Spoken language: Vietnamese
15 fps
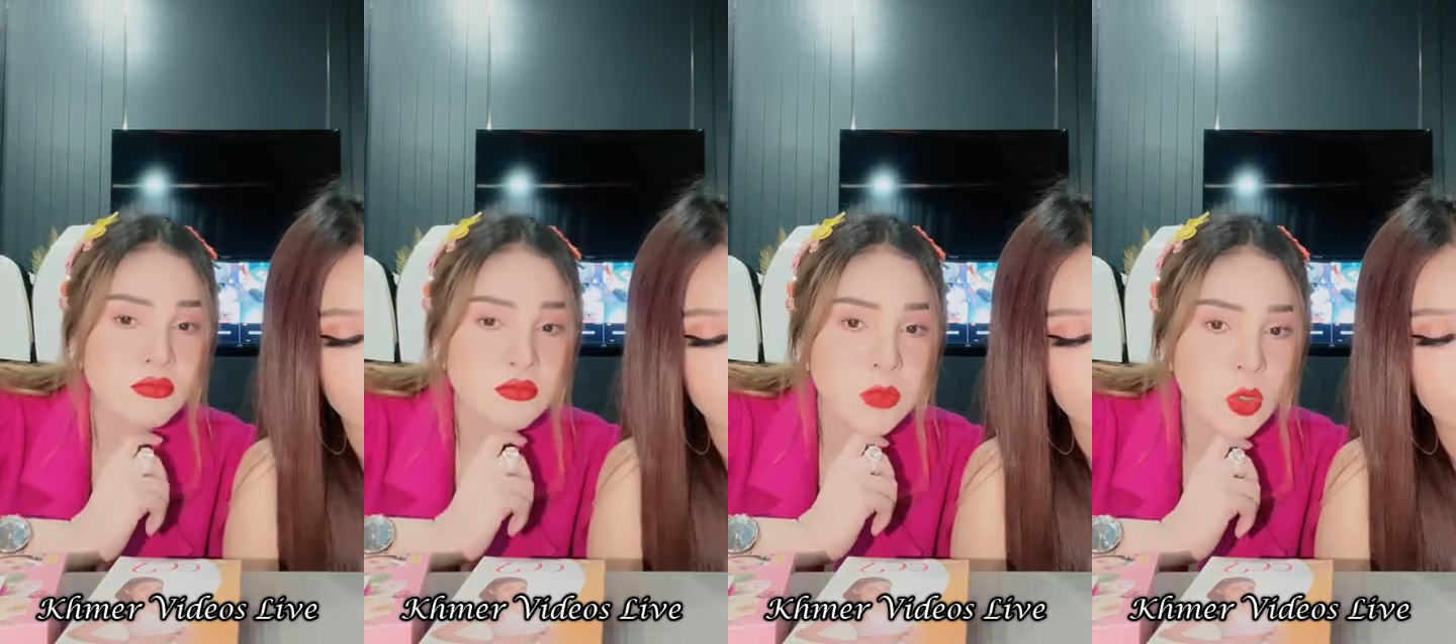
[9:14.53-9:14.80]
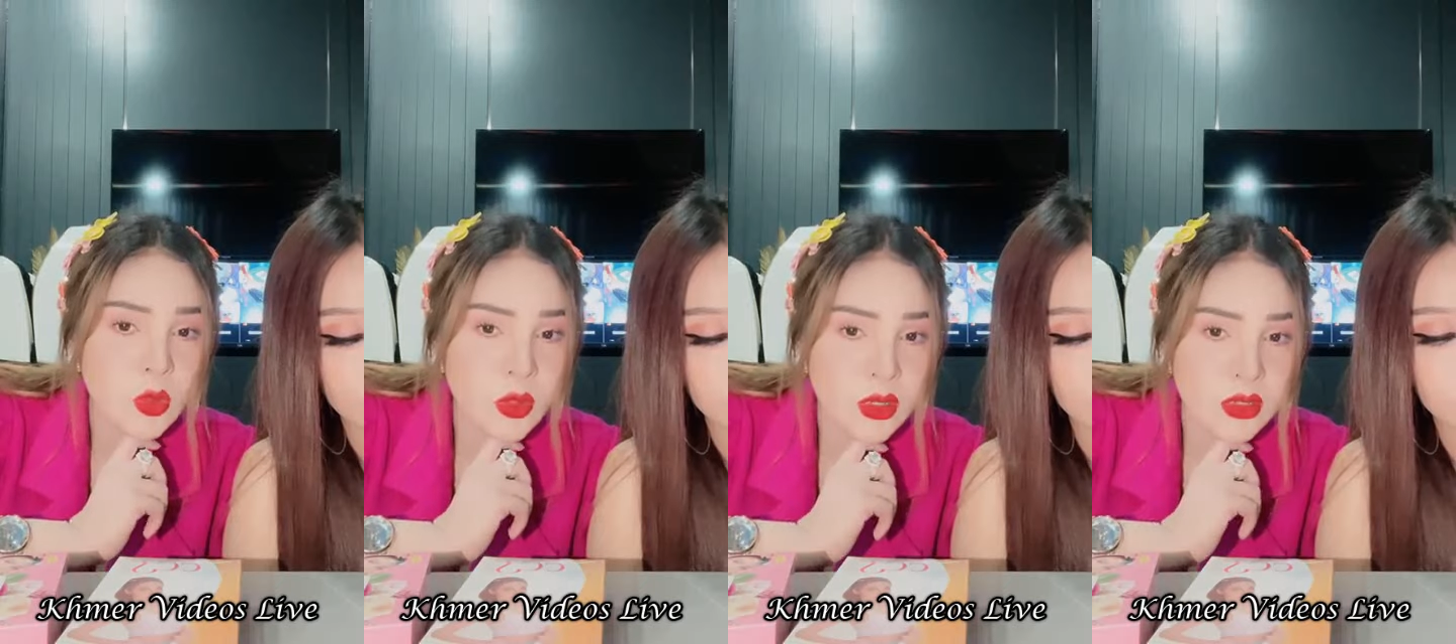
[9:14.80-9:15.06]

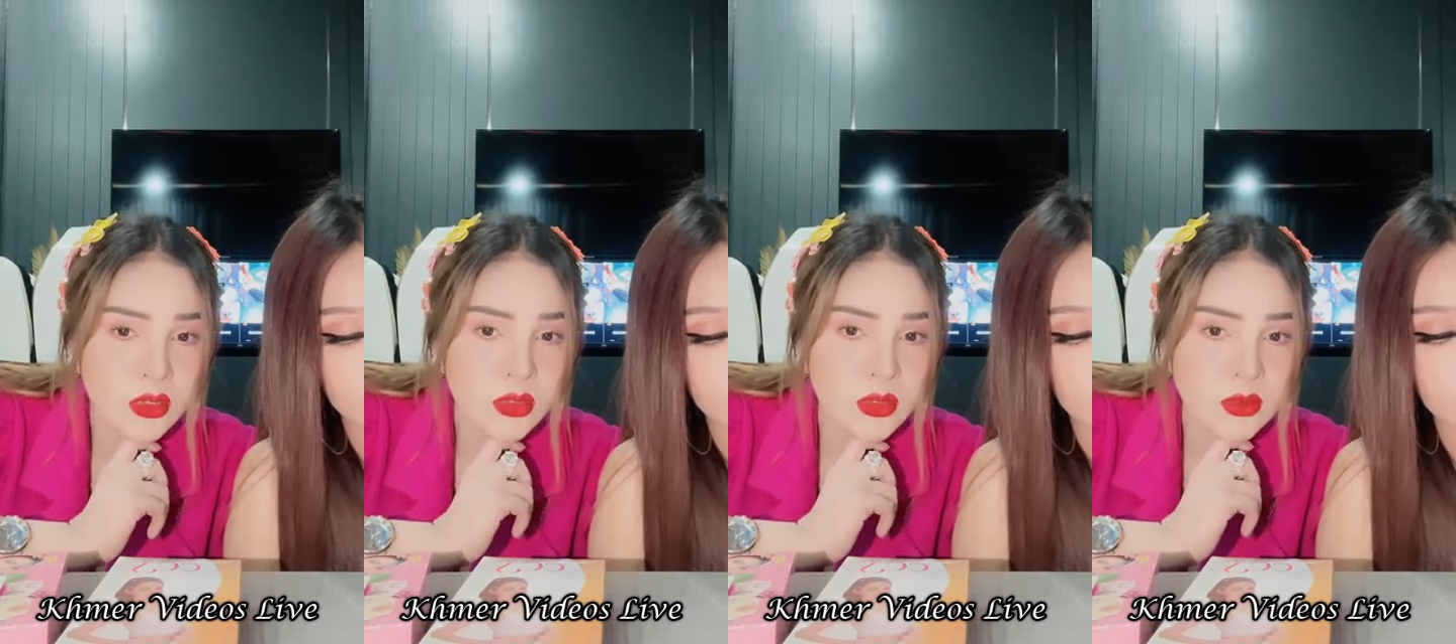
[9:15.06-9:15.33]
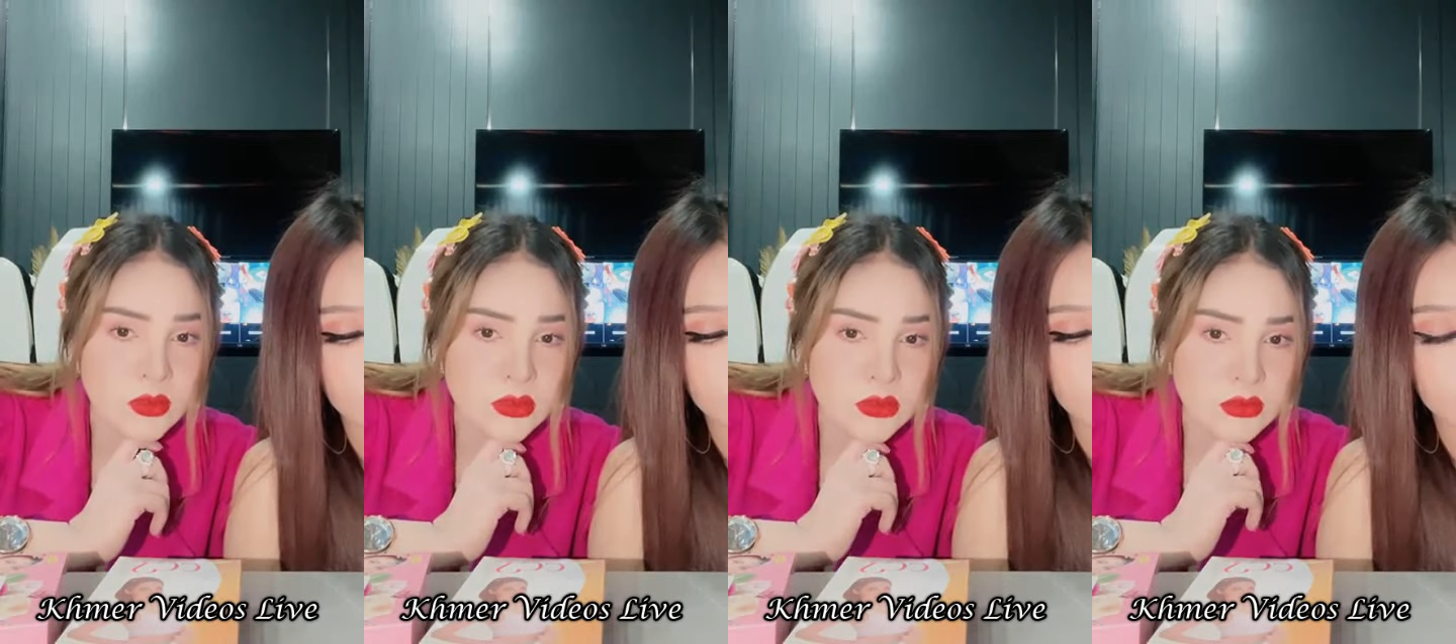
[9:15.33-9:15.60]
bóng rô
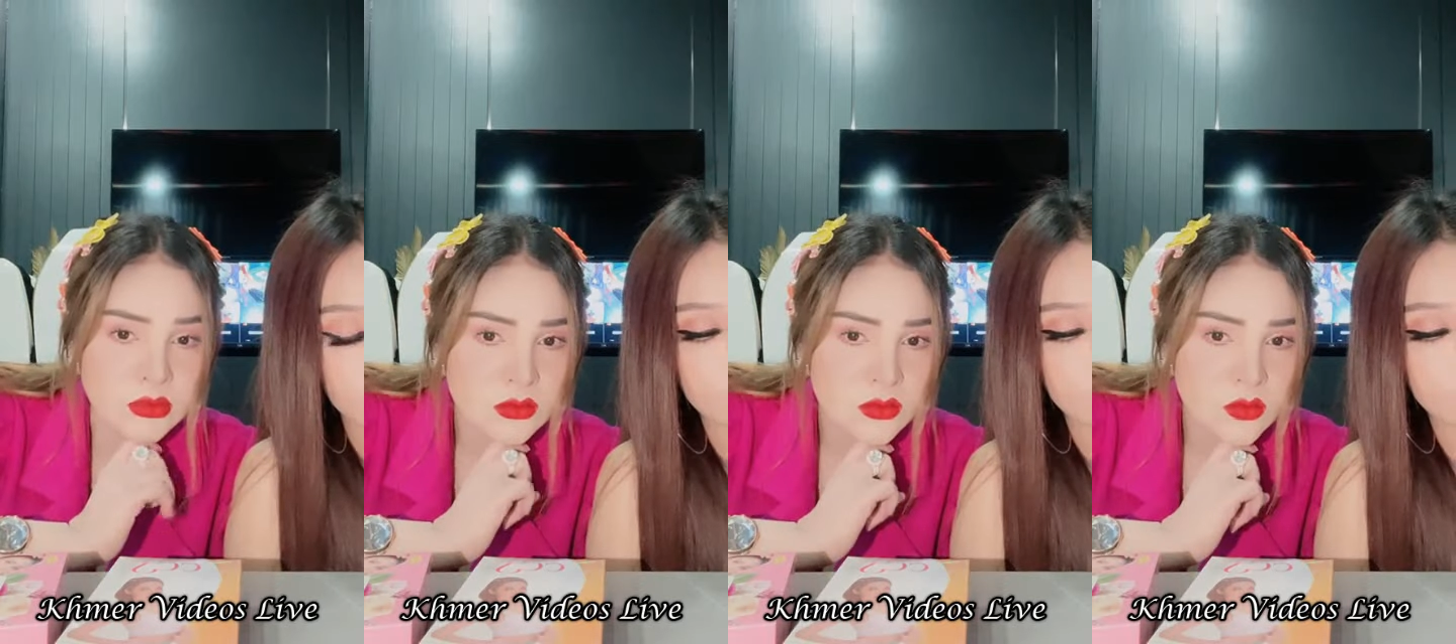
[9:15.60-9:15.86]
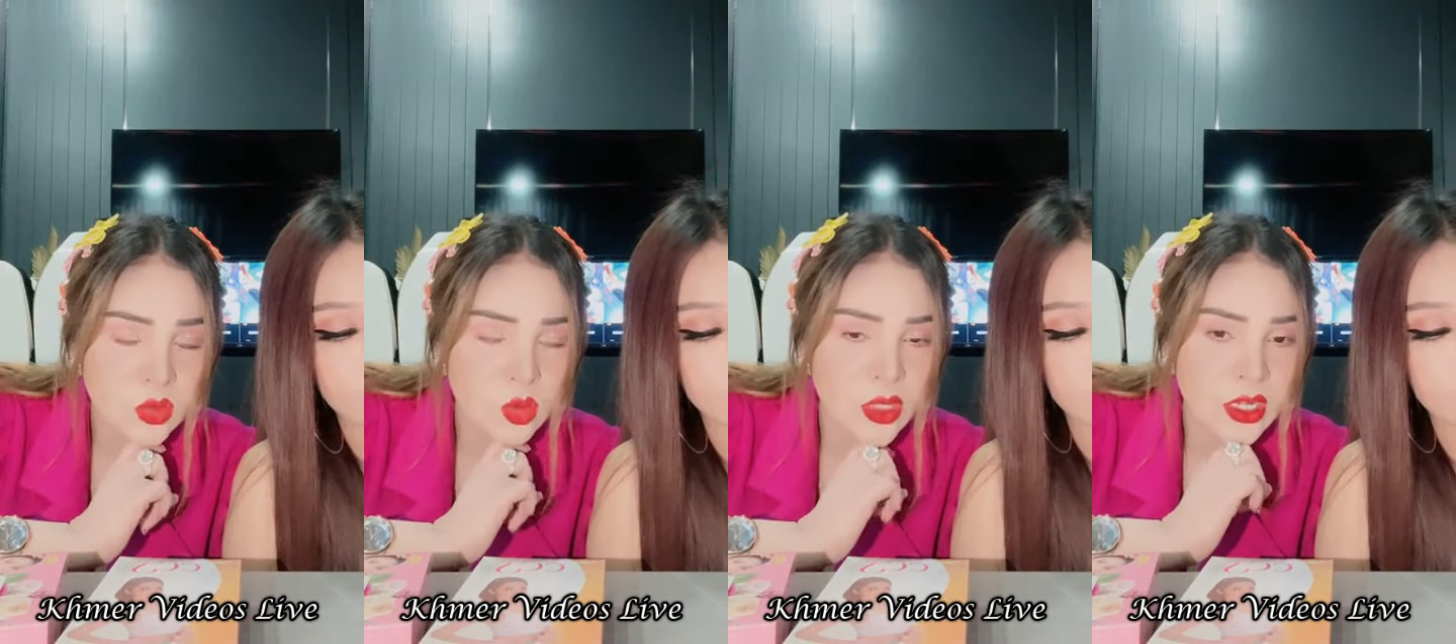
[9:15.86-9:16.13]
ôn
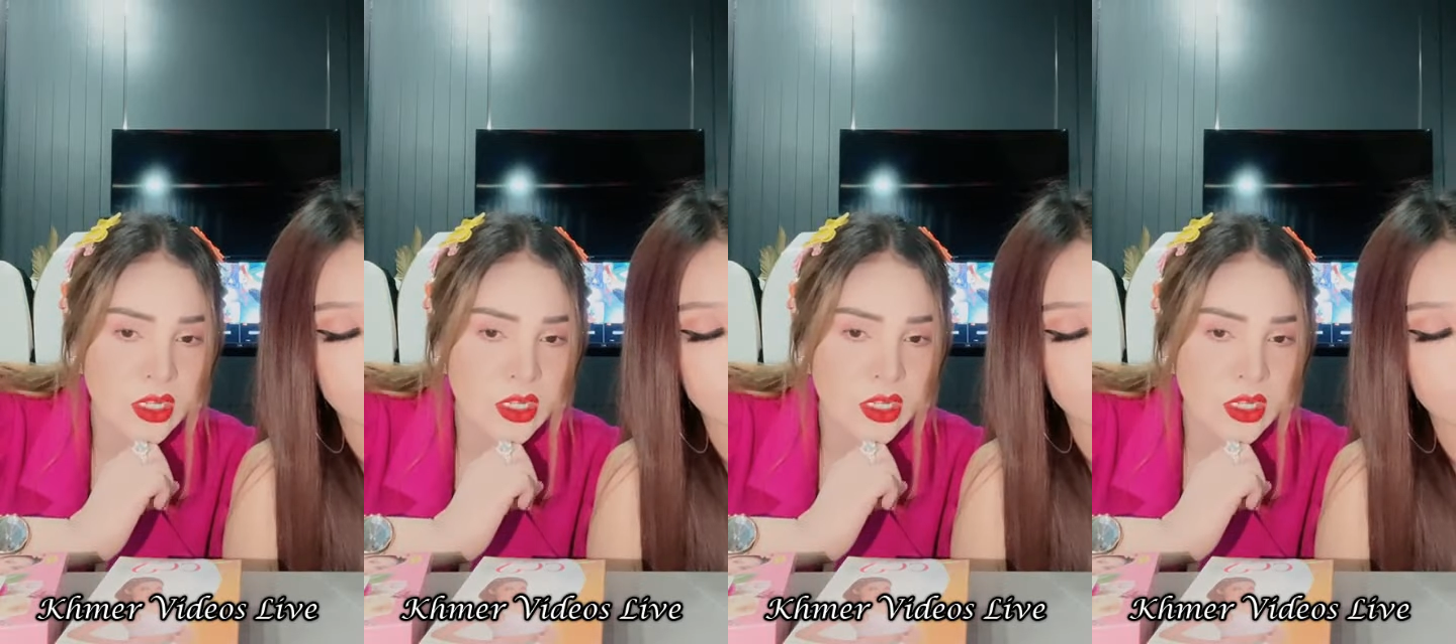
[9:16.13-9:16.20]
phùa